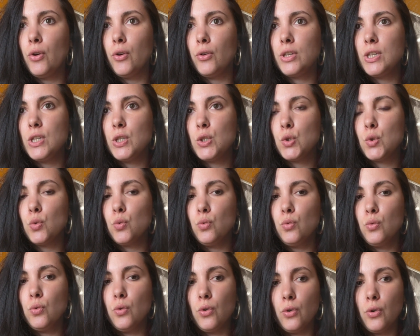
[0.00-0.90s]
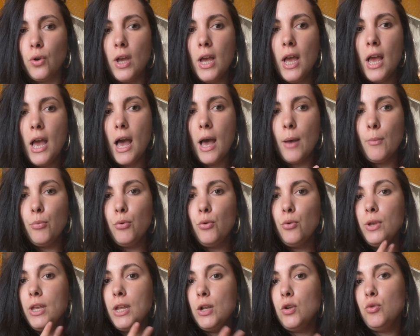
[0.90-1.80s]
qui sont un
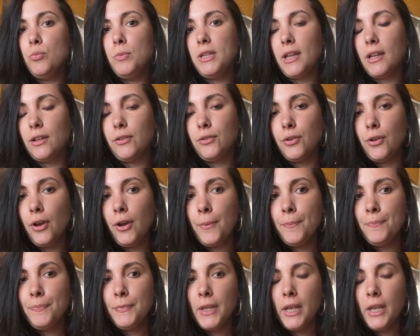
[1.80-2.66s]
peu illuminateurs.